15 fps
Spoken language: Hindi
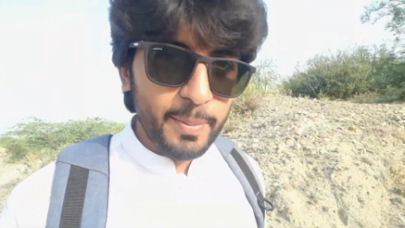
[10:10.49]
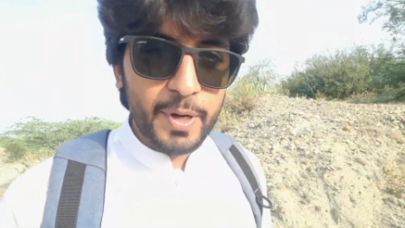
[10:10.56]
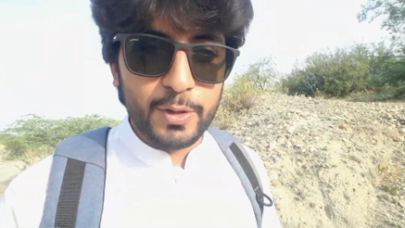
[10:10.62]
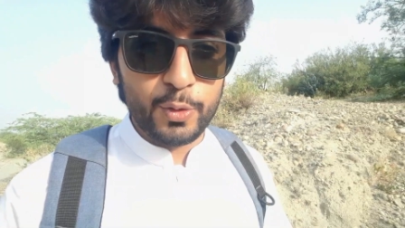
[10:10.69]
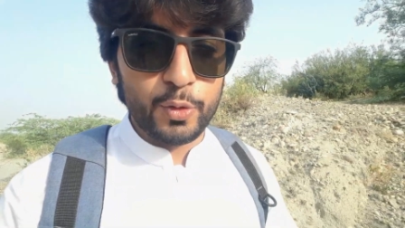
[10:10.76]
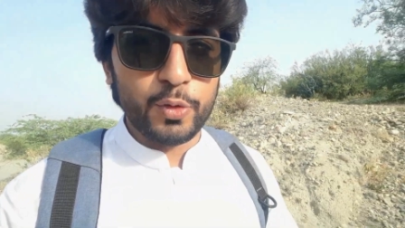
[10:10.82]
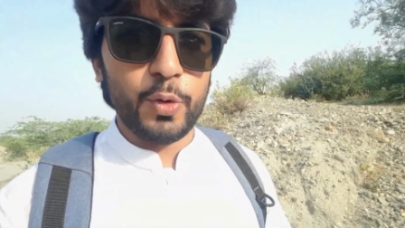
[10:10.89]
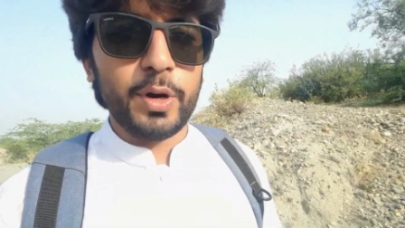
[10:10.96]

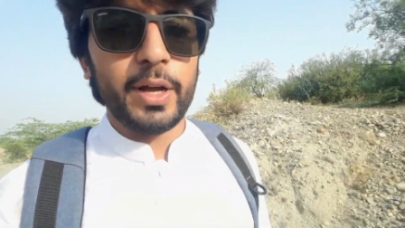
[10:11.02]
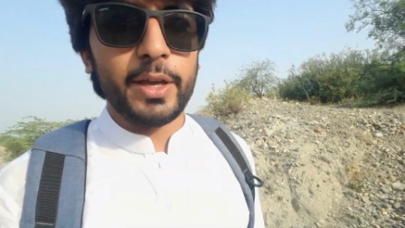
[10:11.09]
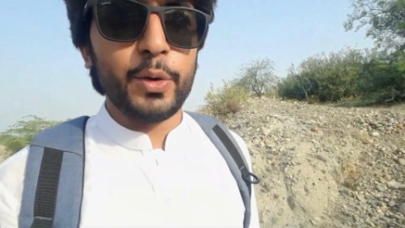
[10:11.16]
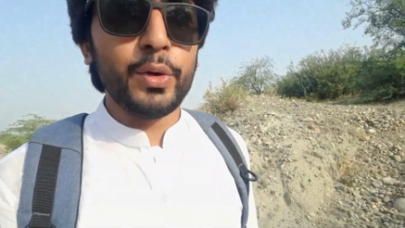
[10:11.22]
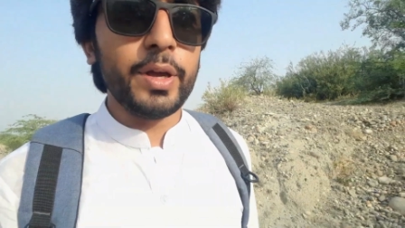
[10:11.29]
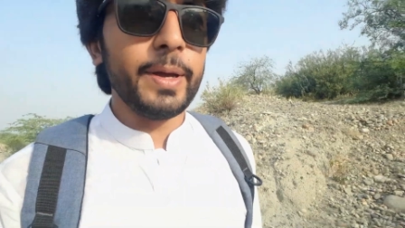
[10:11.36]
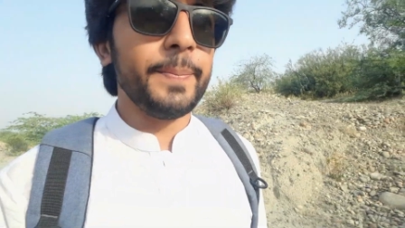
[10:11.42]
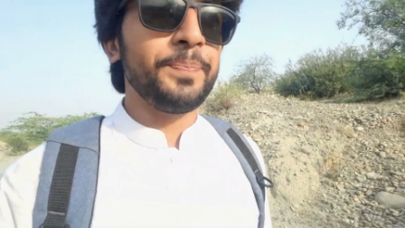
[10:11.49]
महसूस हो रहा है
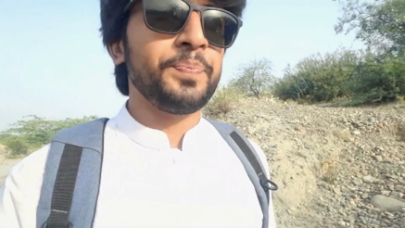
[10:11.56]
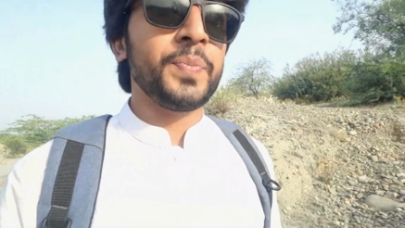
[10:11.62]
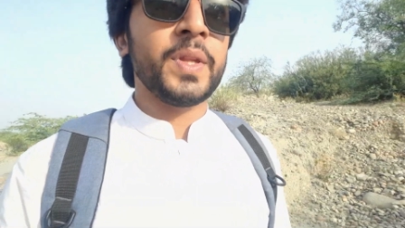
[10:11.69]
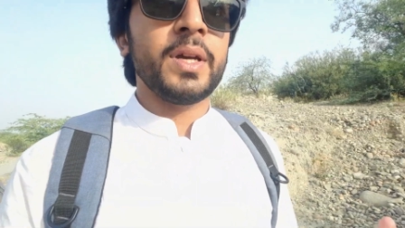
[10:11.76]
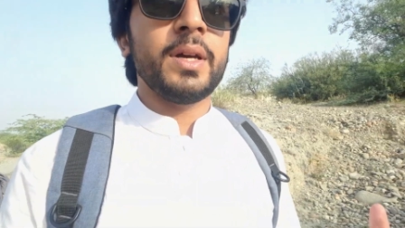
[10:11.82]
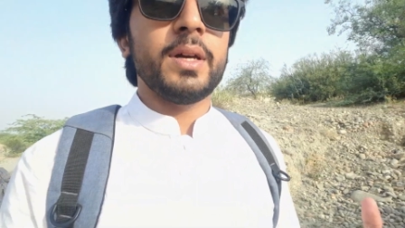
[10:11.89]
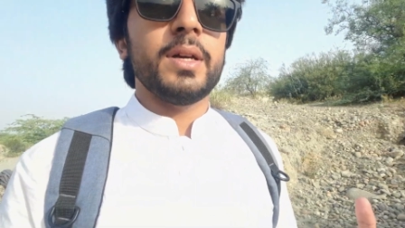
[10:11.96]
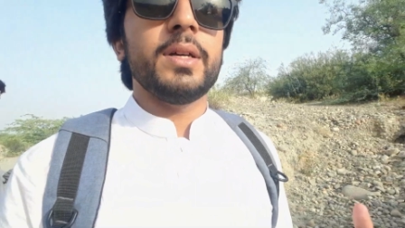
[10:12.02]
क्योंकि
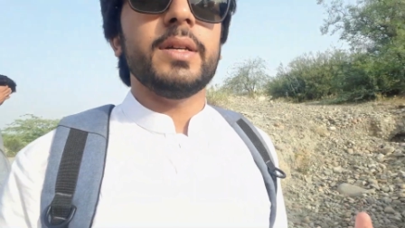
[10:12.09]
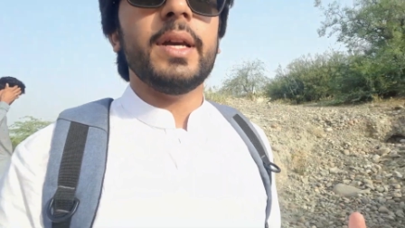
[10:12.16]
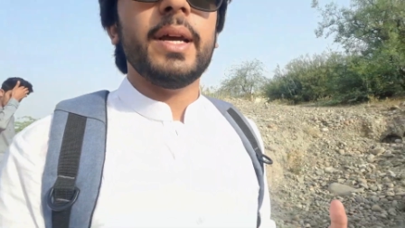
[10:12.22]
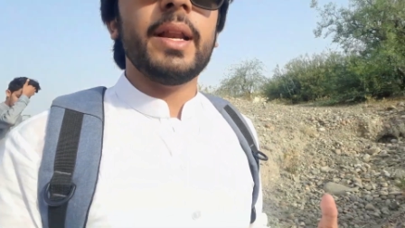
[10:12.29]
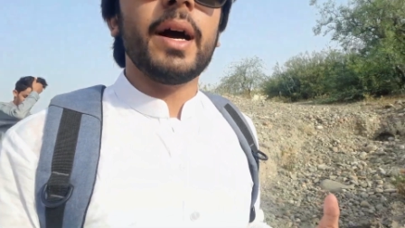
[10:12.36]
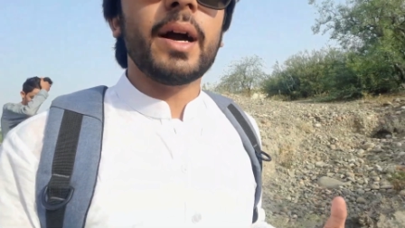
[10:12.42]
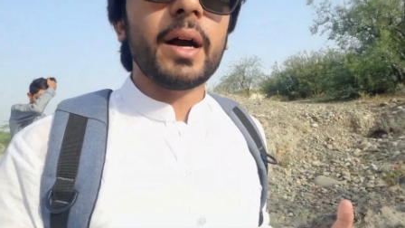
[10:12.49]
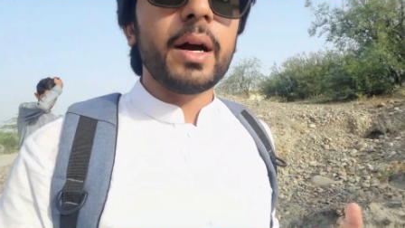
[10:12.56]

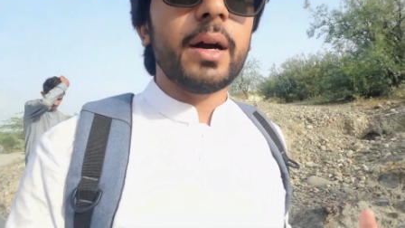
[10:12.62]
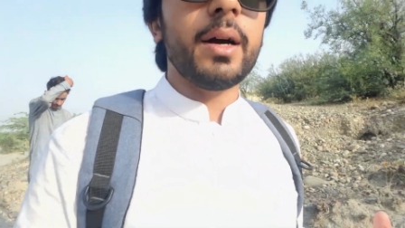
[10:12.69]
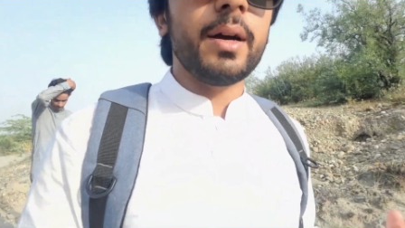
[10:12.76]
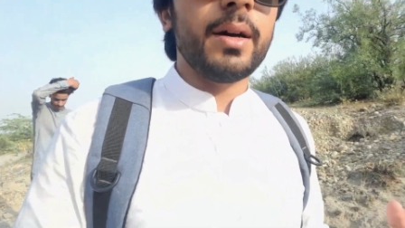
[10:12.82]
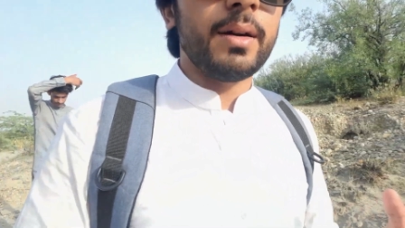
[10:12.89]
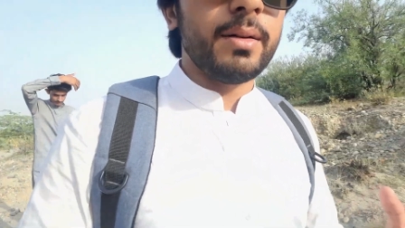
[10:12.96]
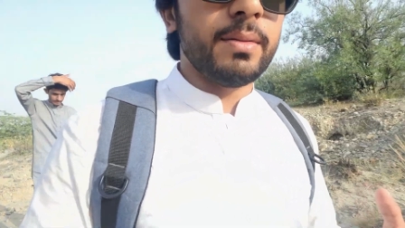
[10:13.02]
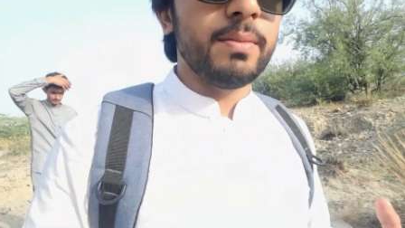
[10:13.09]
ये इलाका
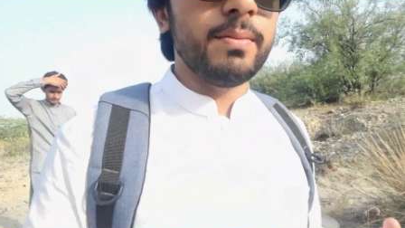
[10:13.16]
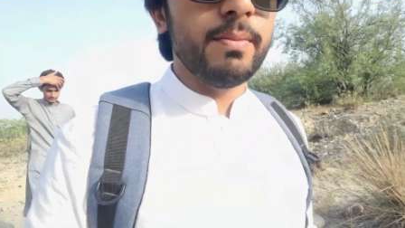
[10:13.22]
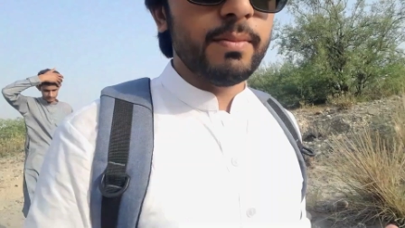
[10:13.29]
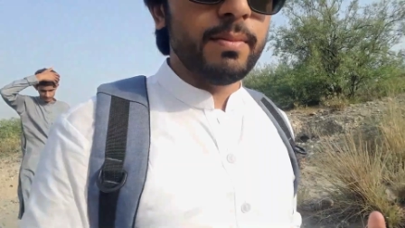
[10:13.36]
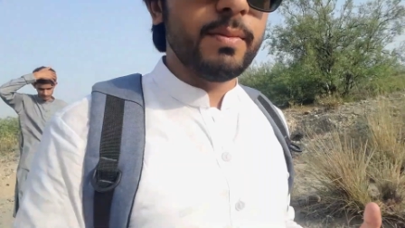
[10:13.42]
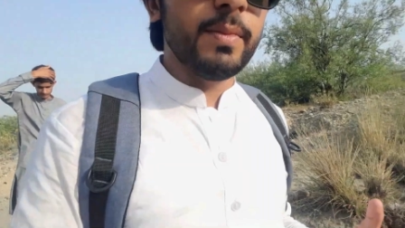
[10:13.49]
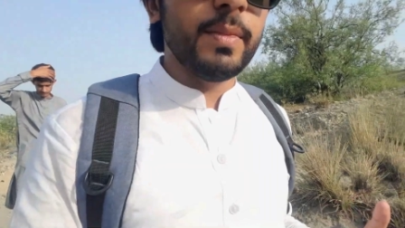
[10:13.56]
हम्म,